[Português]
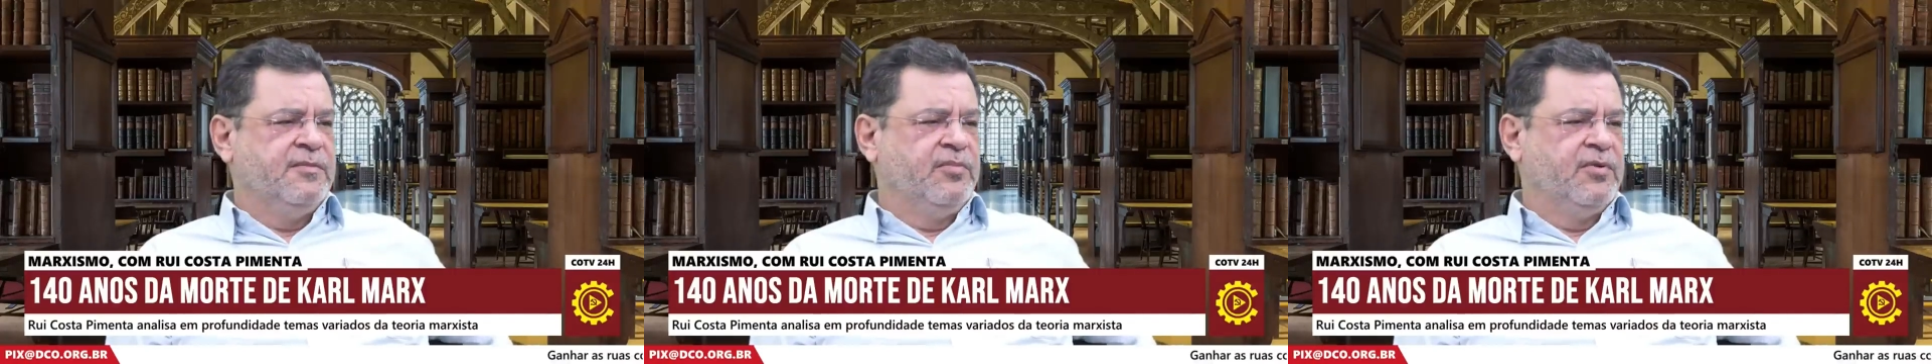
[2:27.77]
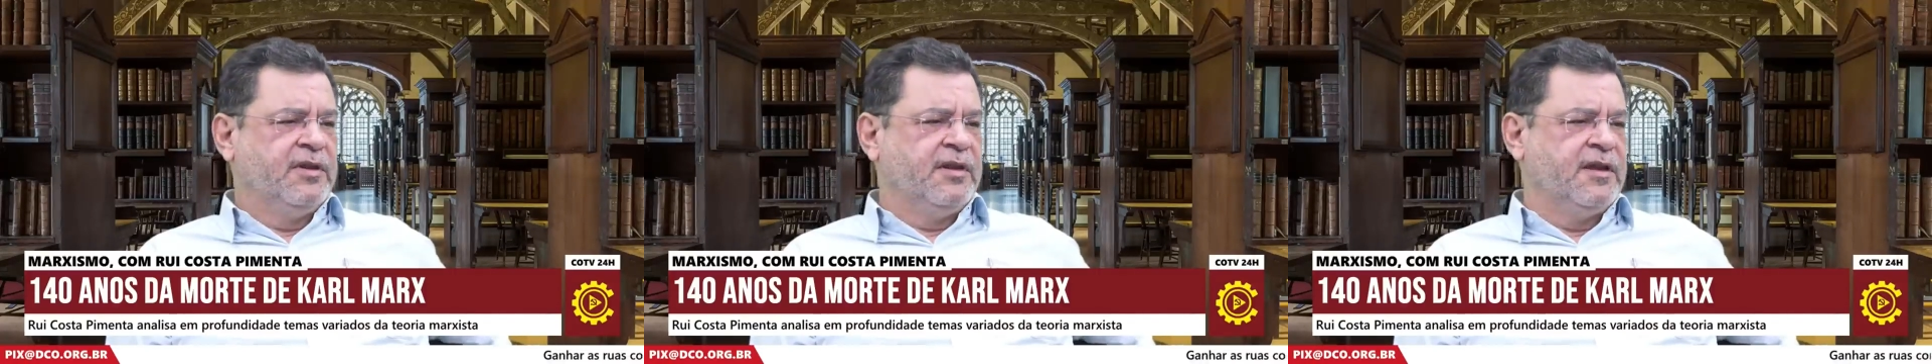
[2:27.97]

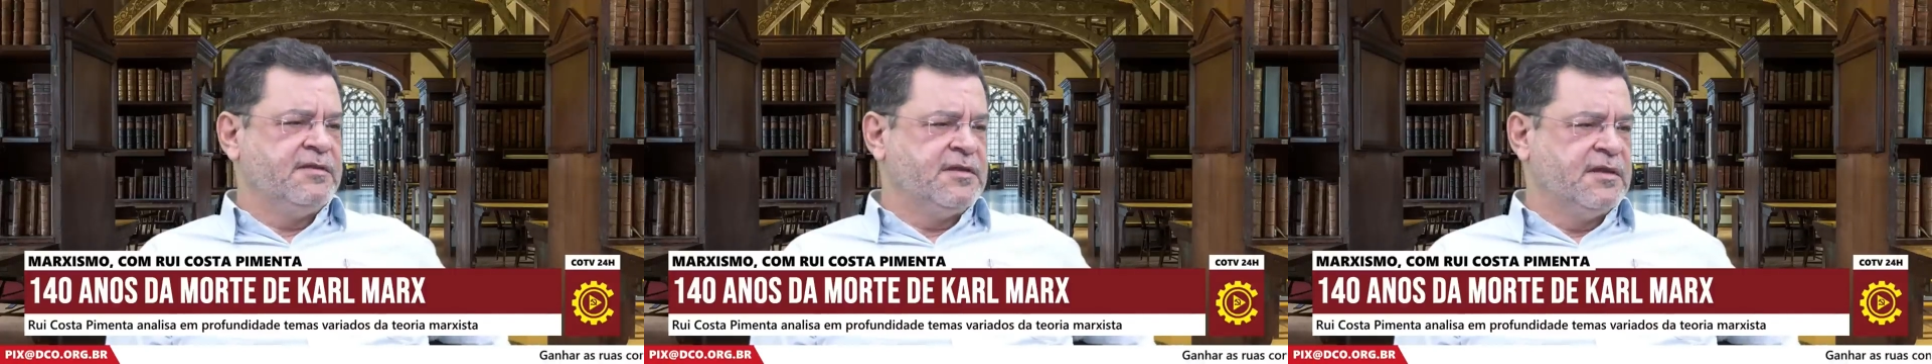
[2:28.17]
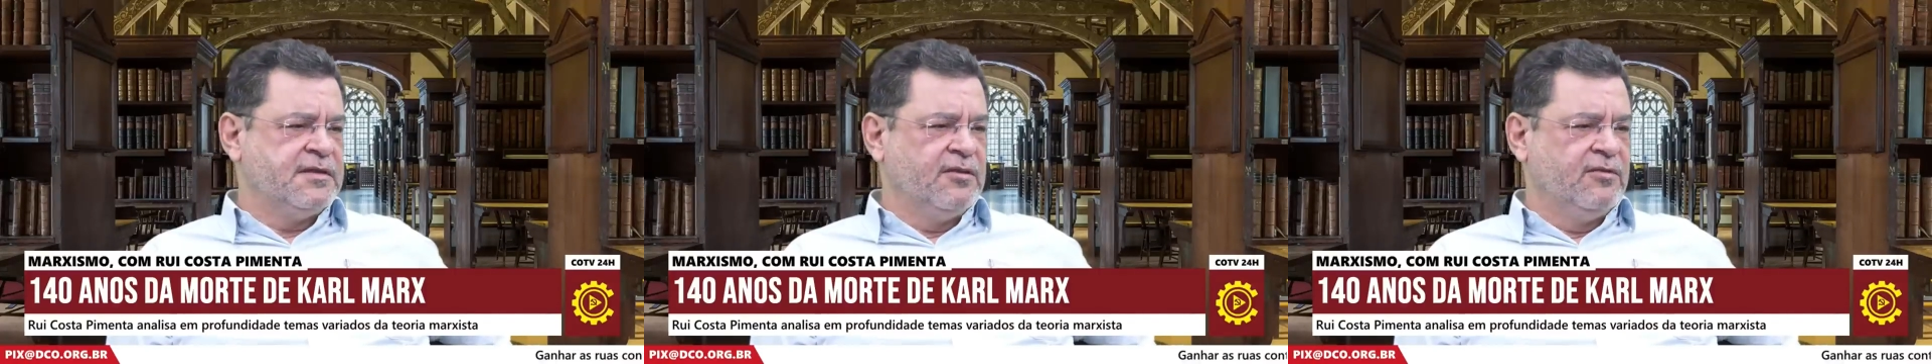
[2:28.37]

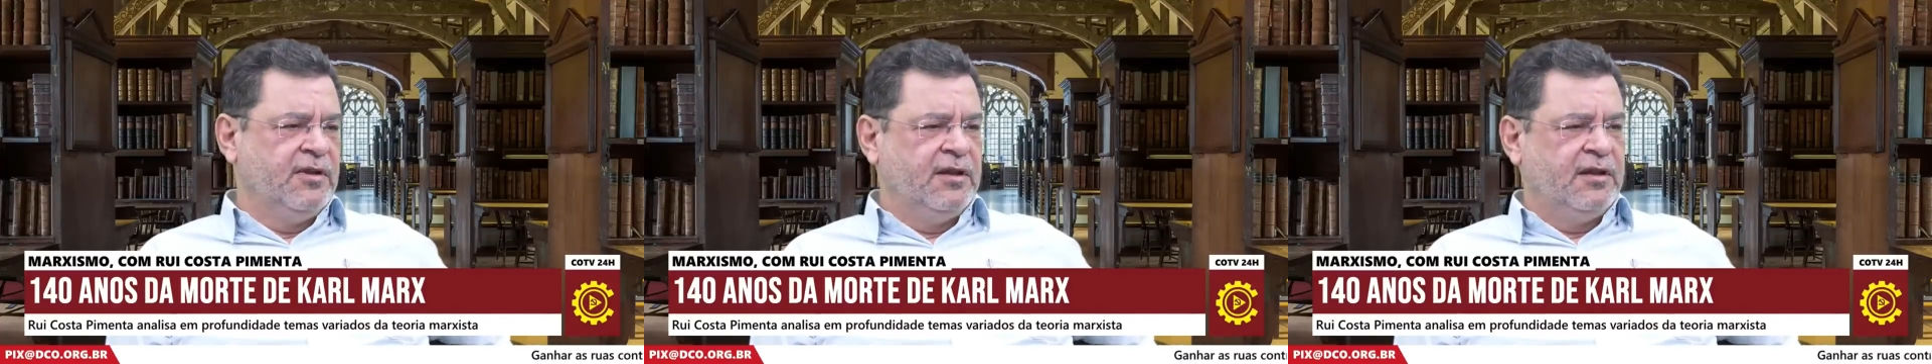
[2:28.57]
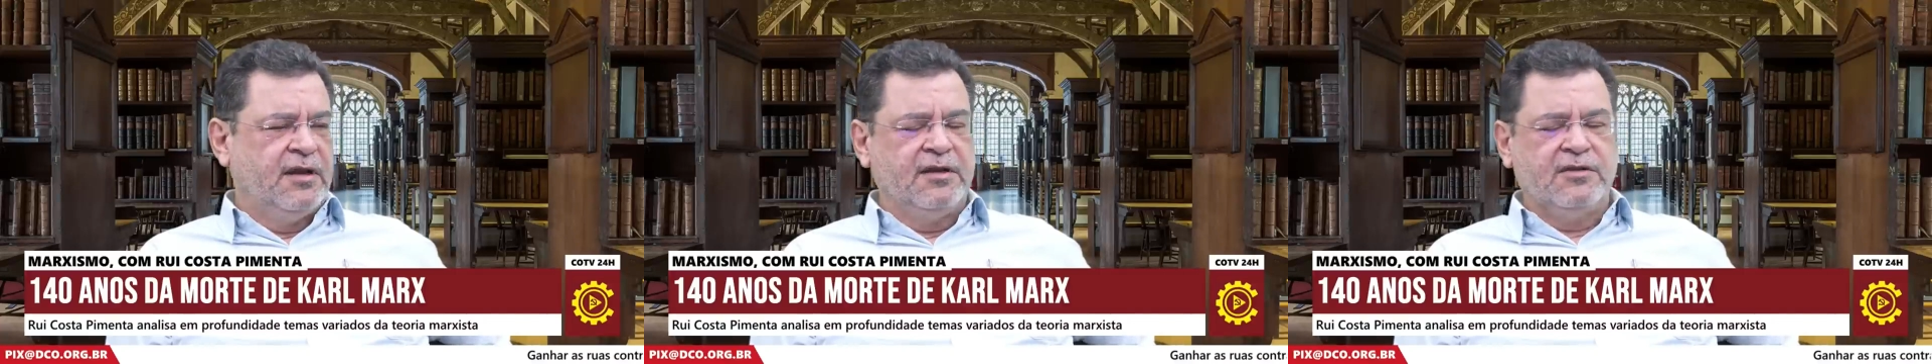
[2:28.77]
importantes da
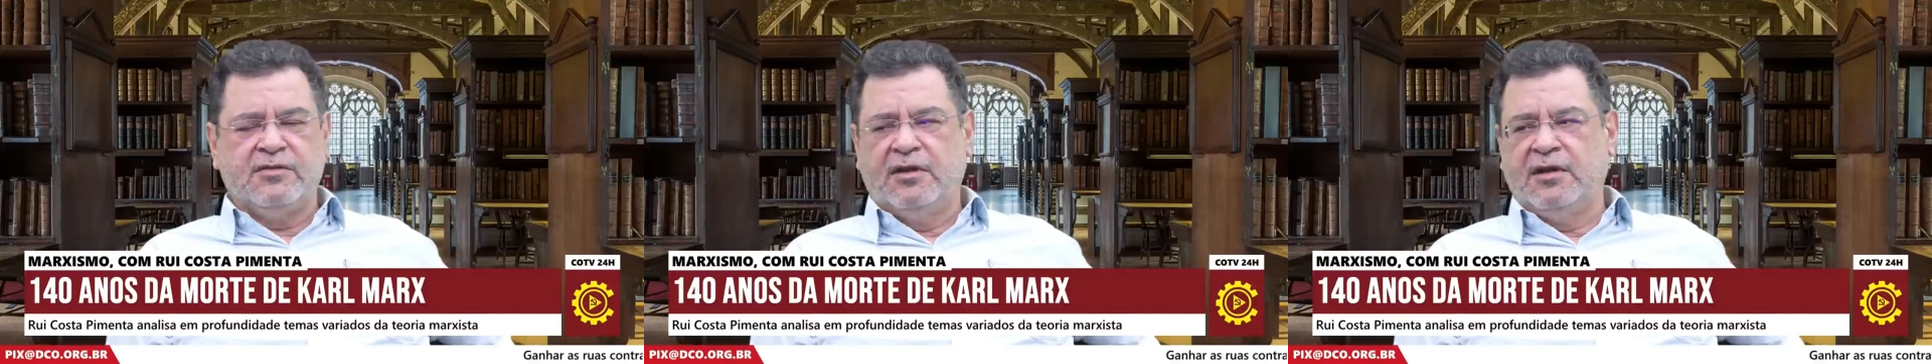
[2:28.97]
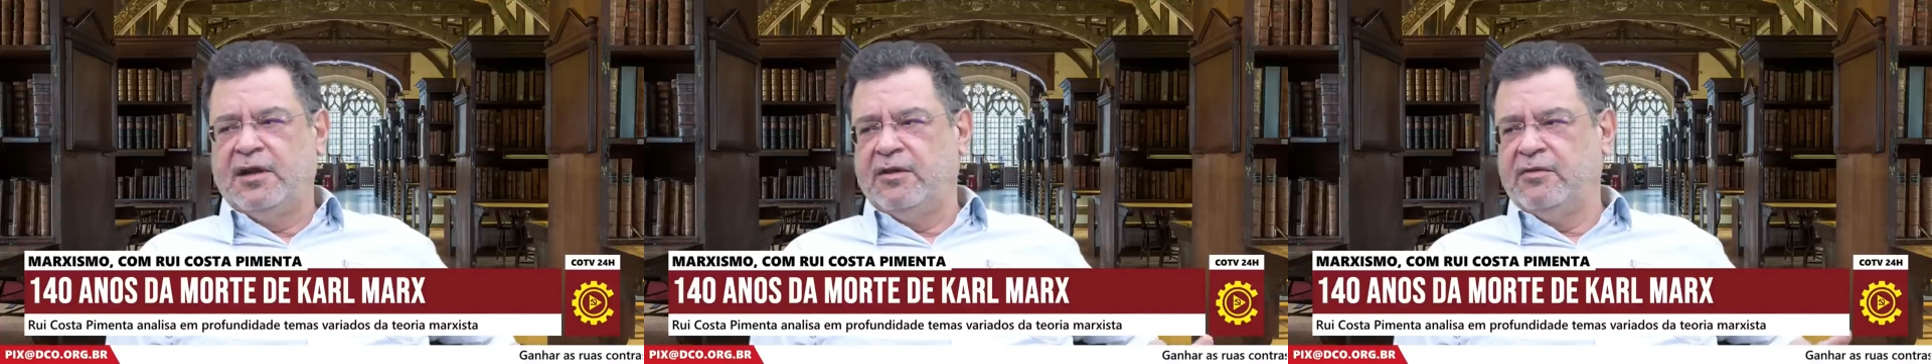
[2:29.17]
Segunda
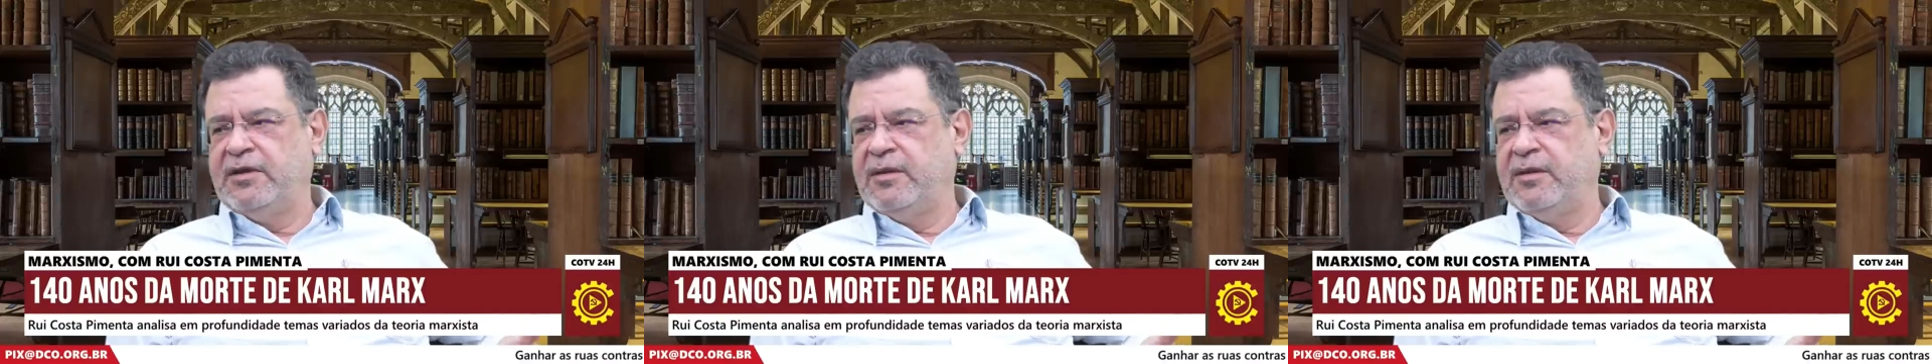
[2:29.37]
Internacional.